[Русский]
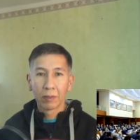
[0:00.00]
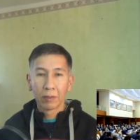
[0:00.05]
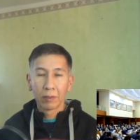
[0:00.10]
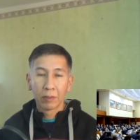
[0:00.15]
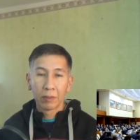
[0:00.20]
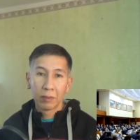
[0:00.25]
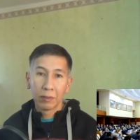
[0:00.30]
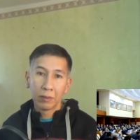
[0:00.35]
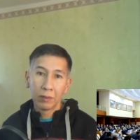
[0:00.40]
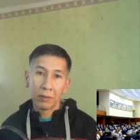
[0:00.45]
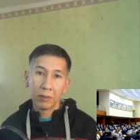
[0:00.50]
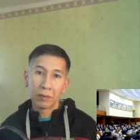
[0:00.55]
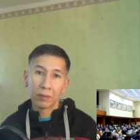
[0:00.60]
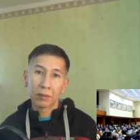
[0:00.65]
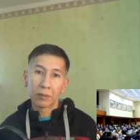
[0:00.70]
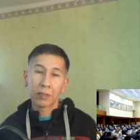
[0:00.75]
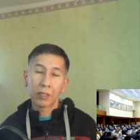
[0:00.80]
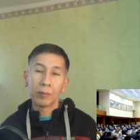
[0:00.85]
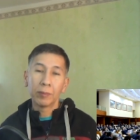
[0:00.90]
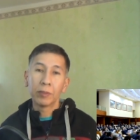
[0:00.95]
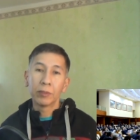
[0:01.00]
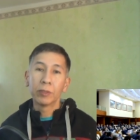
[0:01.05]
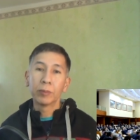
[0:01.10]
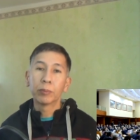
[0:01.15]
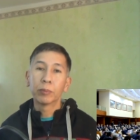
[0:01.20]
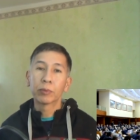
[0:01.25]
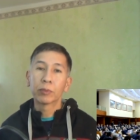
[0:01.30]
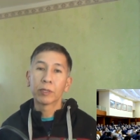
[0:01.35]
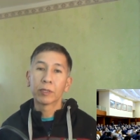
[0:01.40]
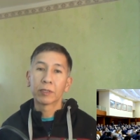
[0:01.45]
и сами
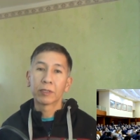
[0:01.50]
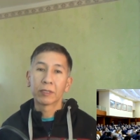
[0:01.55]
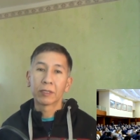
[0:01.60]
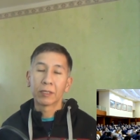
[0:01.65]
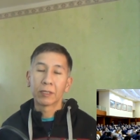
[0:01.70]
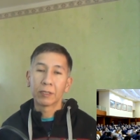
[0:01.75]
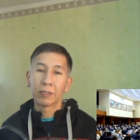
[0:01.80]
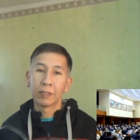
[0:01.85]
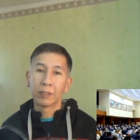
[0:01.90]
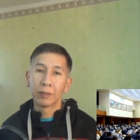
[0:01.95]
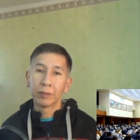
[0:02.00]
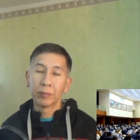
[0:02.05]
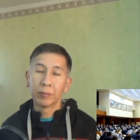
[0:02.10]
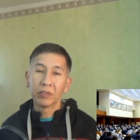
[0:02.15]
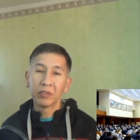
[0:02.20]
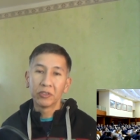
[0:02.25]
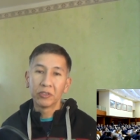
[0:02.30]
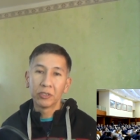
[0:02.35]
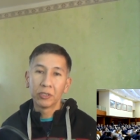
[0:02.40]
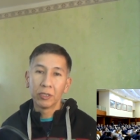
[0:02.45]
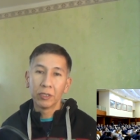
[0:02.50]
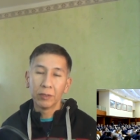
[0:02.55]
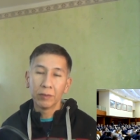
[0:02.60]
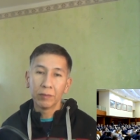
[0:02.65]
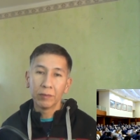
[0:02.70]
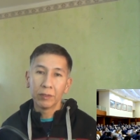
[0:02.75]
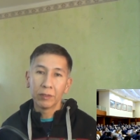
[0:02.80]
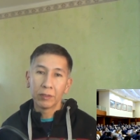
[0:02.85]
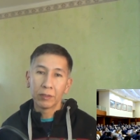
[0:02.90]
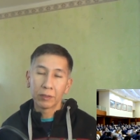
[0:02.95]
депутаты какие,
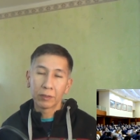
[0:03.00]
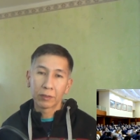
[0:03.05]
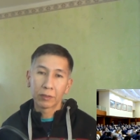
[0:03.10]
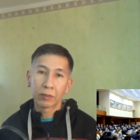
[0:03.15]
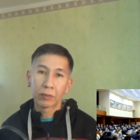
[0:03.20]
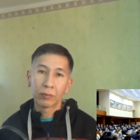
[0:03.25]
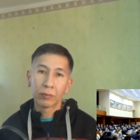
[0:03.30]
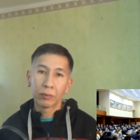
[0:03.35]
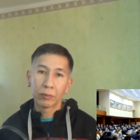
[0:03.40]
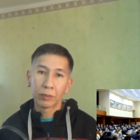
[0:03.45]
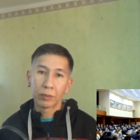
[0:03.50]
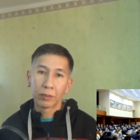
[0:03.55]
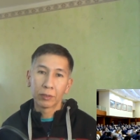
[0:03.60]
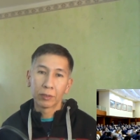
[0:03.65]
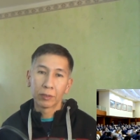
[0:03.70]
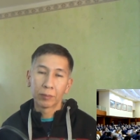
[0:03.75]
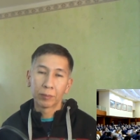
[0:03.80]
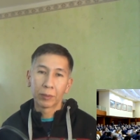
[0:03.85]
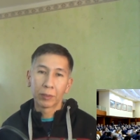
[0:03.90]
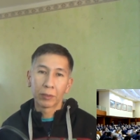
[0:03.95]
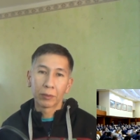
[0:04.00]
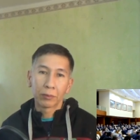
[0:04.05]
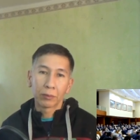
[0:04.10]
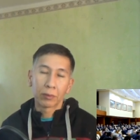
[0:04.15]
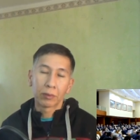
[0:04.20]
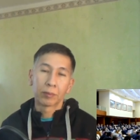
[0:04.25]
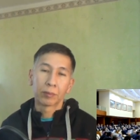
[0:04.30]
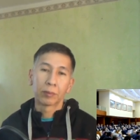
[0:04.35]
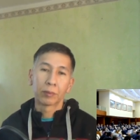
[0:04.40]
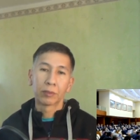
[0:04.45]
молчаливые законы, по
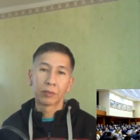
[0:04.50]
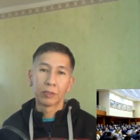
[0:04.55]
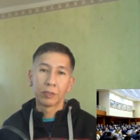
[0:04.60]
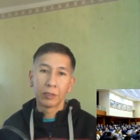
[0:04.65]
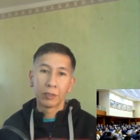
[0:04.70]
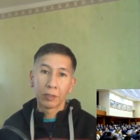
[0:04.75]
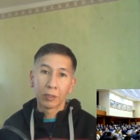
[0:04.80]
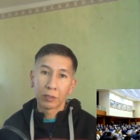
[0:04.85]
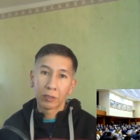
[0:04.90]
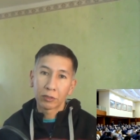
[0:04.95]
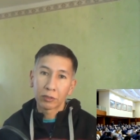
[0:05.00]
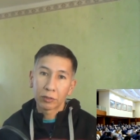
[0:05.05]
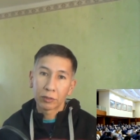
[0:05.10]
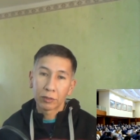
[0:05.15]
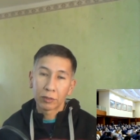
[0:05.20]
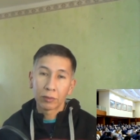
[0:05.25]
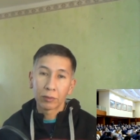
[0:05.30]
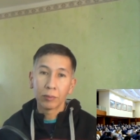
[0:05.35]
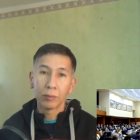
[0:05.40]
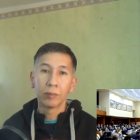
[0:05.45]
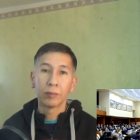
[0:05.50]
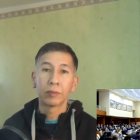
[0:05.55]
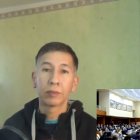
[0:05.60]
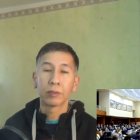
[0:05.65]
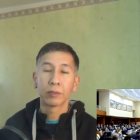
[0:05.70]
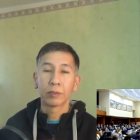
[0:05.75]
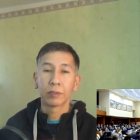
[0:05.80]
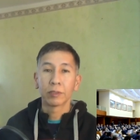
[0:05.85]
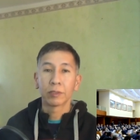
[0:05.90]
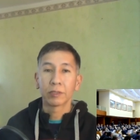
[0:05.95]
которым жить аж
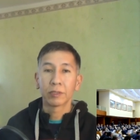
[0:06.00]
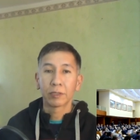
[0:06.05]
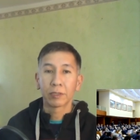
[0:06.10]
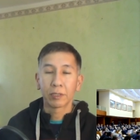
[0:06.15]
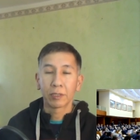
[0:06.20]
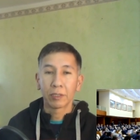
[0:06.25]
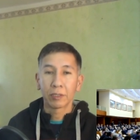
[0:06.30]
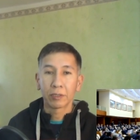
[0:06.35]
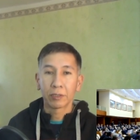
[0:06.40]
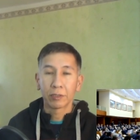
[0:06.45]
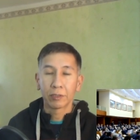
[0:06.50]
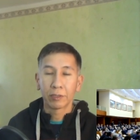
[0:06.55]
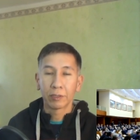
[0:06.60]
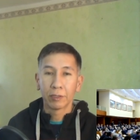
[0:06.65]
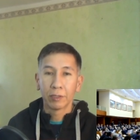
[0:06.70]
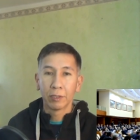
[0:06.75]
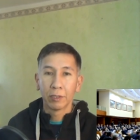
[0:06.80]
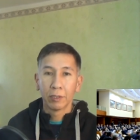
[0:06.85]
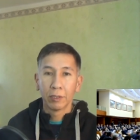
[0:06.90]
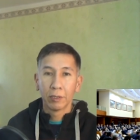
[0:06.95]
становится страшно,